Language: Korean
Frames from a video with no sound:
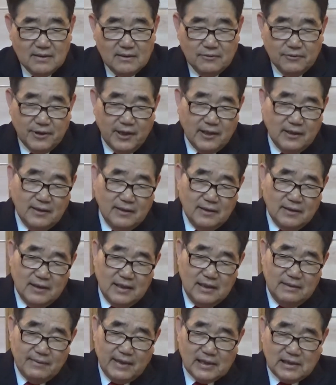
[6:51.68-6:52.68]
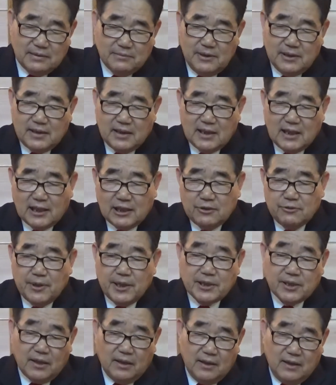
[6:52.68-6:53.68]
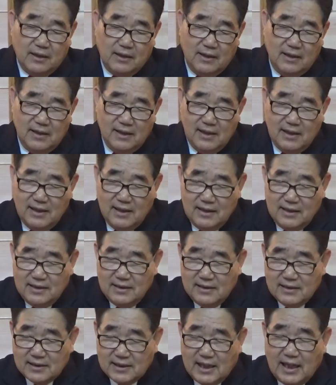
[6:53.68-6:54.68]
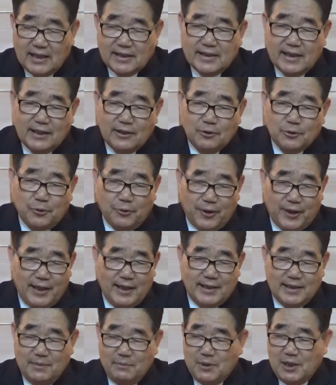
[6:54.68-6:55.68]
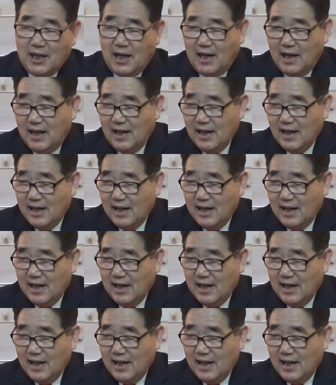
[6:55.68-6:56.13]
우리는 이 말씀을 깨닫기 위해서 창세기로 돌아가야 됩니다.